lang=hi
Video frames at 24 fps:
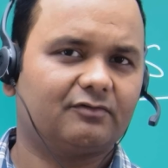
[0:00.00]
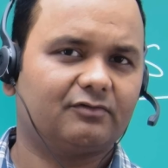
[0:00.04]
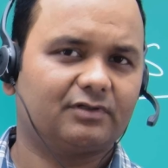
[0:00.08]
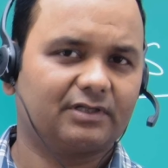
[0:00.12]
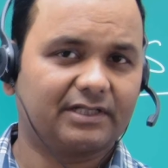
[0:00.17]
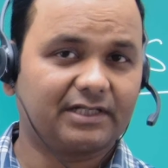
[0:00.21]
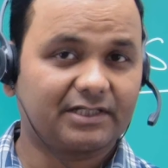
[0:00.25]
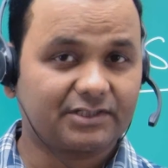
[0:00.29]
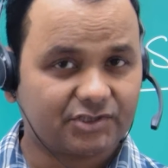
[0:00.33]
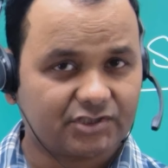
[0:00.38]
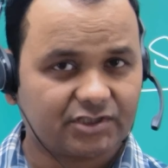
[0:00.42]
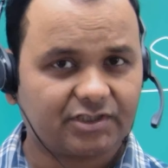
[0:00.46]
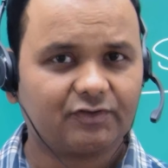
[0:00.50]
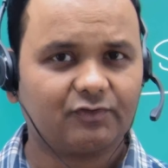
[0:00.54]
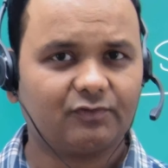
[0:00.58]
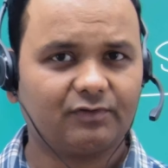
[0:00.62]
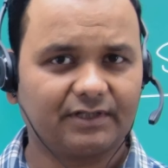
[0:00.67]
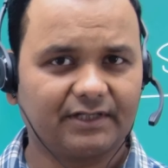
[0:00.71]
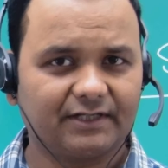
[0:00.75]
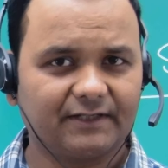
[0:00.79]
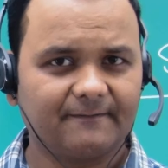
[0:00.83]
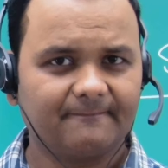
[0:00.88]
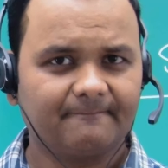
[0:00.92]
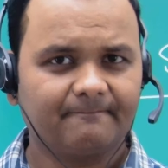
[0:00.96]
उनके अच्छे
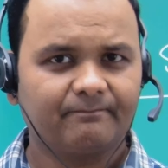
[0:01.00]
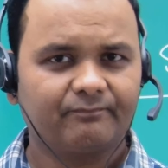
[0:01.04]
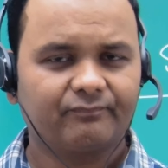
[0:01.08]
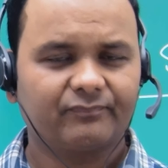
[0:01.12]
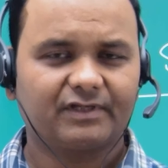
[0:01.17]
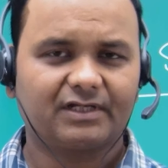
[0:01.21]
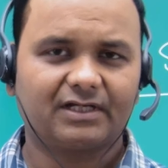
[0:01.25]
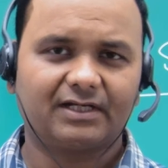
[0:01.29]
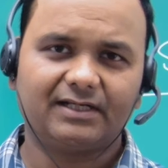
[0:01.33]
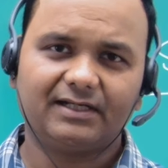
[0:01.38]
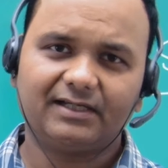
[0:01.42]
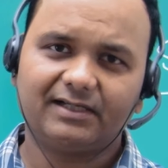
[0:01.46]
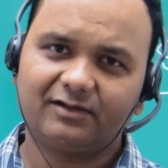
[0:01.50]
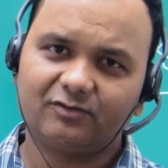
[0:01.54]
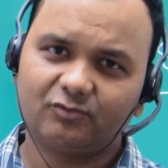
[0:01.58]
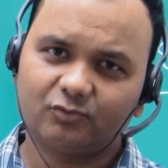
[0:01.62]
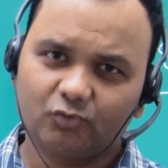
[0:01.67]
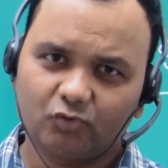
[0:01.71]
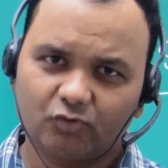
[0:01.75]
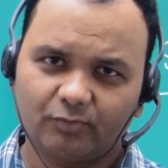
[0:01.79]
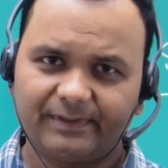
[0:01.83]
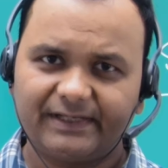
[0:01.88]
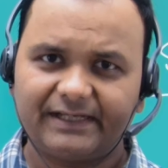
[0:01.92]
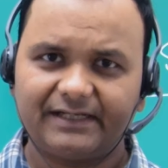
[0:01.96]
होंगे कहीं कहूँ
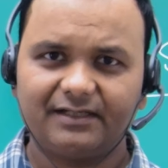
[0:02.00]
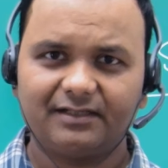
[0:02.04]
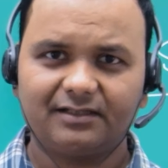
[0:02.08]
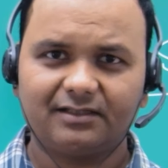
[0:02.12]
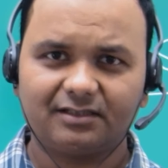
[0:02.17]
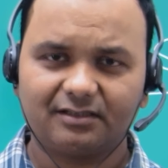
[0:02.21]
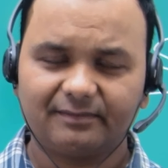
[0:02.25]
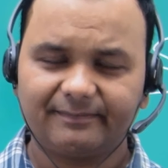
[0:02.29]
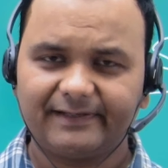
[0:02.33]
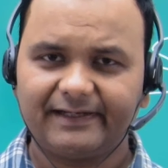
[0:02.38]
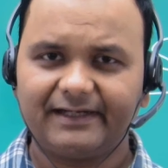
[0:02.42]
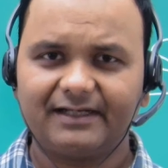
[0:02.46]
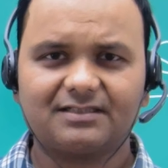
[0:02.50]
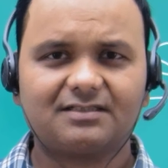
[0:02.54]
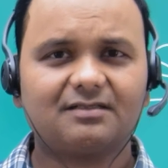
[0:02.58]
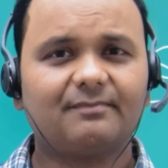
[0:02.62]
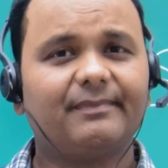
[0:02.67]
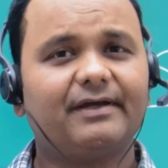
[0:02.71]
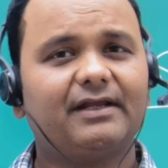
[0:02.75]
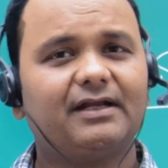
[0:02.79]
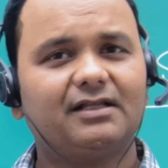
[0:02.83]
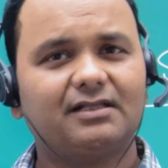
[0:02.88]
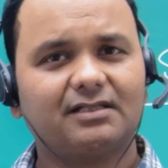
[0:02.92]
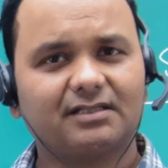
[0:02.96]
दो महीने तीन महीने से
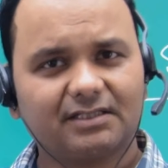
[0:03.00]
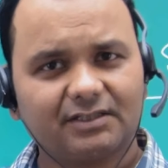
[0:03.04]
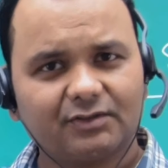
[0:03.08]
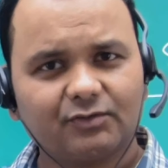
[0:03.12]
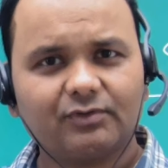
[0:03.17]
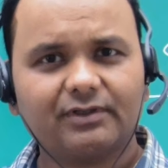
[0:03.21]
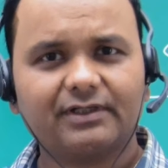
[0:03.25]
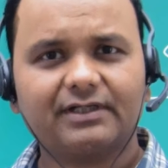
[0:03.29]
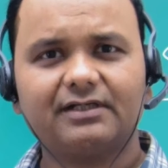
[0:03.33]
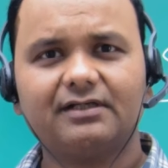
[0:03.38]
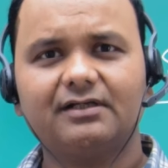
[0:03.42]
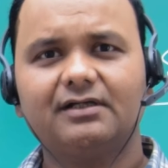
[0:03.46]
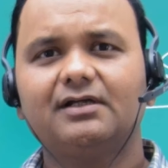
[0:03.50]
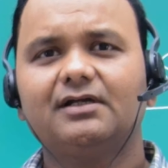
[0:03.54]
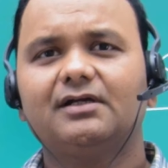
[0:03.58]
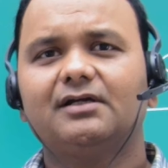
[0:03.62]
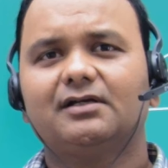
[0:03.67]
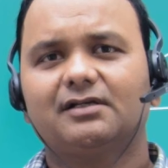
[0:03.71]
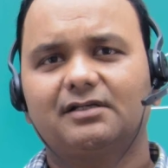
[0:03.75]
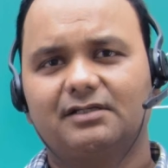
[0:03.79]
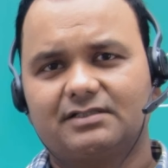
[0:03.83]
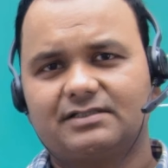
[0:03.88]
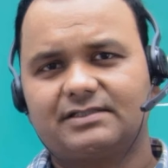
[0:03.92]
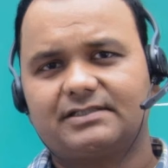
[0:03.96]
मेहनत किए होंगे
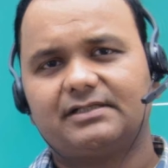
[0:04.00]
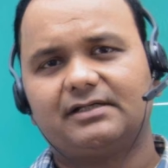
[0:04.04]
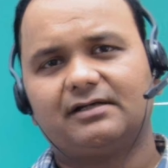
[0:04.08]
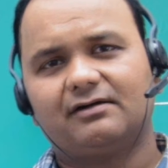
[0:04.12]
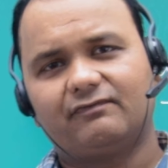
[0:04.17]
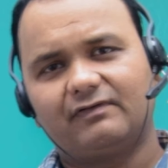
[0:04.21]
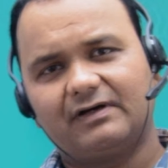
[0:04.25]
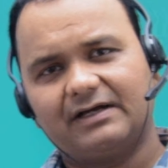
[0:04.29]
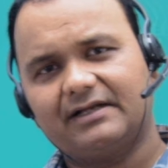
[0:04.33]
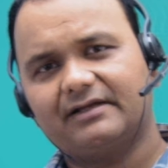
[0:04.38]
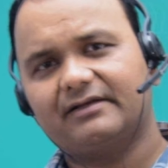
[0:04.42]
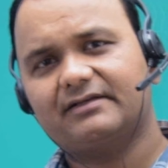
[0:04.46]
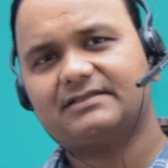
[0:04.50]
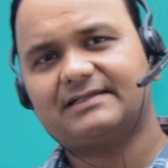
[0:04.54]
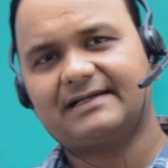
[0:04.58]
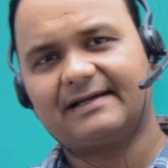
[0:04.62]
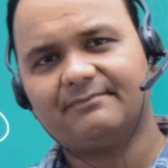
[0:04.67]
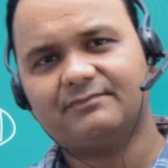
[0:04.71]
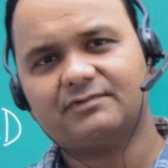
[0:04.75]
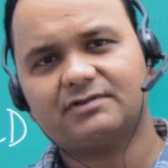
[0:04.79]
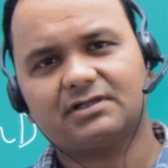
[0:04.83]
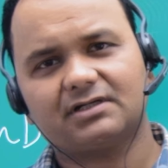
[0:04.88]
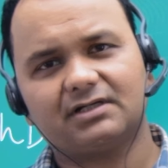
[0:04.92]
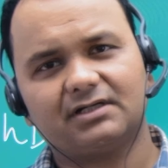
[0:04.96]
इस टी एफ आर
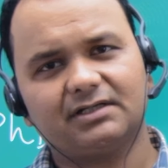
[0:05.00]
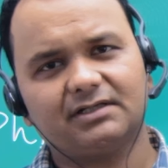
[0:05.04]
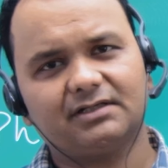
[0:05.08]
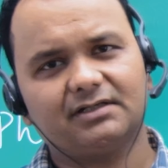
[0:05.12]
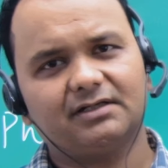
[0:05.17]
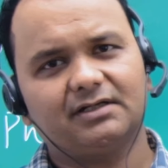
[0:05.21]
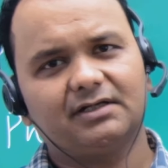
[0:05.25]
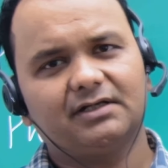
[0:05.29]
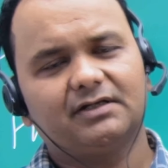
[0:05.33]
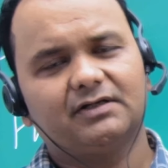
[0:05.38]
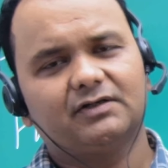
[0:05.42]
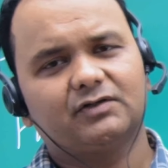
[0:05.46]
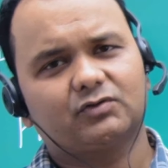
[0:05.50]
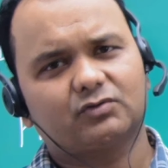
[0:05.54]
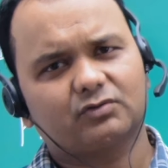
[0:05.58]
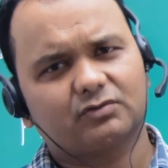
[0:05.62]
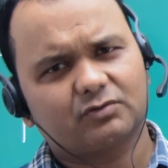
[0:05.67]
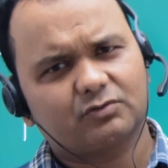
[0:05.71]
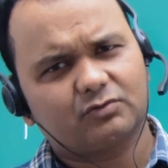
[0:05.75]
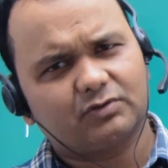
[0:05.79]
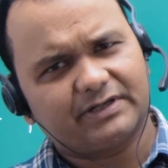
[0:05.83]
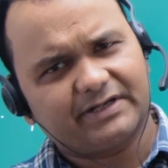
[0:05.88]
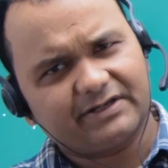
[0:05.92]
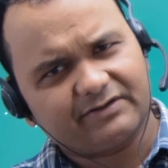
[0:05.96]
एग्जाम्स के लिए तो
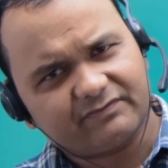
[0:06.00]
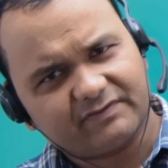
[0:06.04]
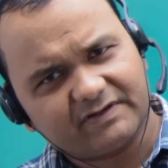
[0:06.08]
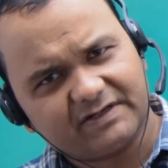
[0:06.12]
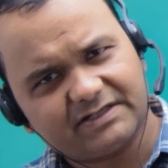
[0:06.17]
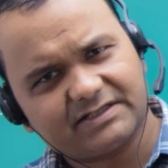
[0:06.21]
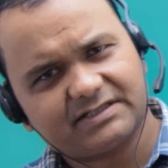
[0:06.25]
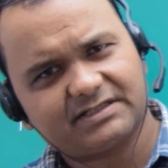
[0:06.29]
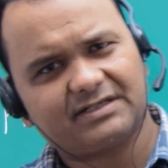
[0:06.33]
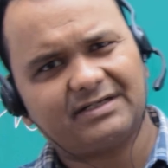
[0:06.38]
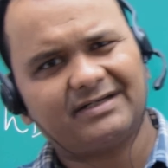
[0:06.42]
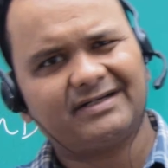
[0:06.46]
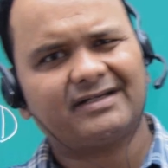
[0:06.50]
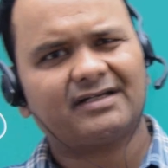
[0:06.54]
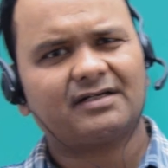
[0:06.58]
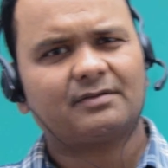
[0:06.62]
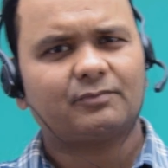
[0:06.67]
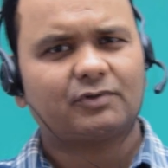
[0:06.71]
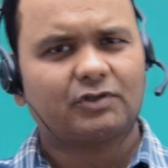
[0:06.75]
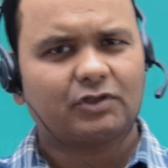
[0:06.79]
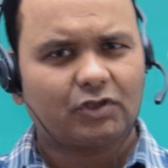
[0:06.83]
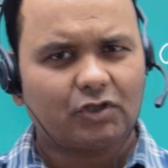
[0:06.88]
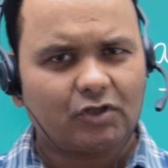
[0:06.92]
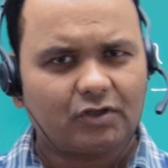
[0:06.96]
उनको डेफिनेशन
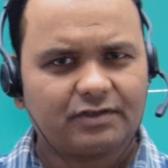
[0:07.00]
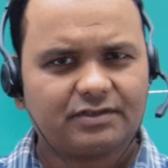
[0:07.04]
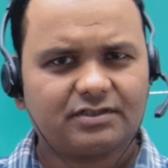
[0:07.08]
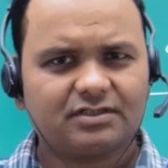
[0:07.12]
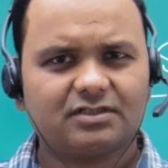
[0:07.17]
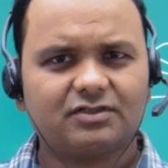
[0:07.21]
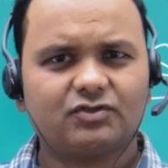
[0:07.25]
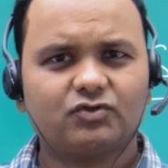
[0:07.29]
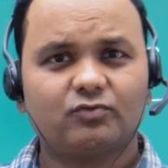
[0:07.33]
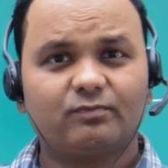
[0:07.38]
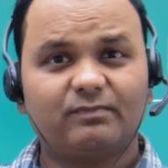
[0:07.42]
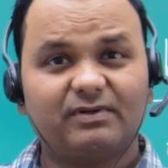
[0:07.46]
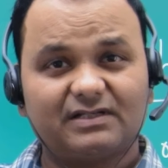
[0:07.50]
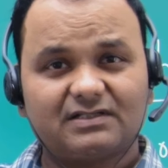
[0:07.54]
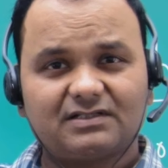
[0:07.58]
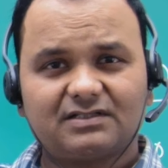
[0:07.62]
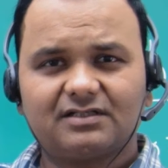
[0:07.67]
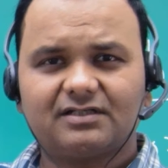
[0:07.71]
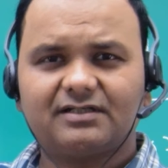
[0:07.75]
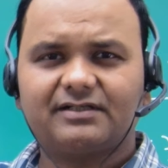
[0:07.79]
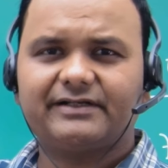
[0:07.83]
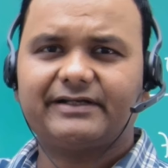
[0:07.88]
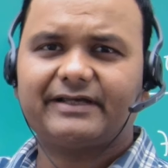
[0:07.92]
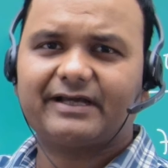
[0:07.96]
टर्मिनोलॉजी जो
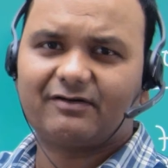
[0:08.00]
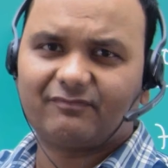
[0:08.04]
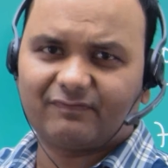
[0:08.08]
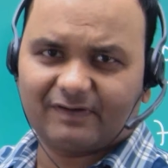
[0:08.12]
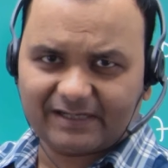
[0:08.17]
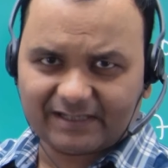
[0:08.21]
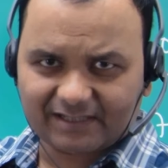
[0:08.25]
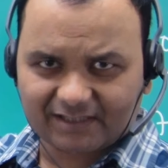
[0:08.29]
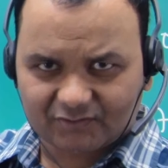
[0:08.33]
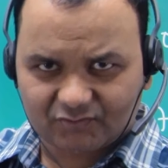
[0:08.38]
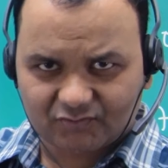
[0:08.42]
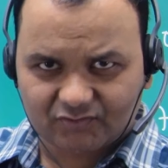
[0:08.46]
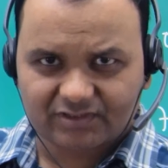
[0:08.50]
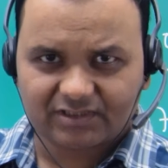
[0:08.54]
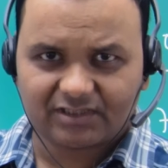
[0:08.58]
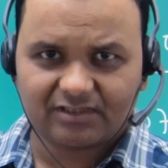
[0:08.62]
बेसिक टी एफ आर का जो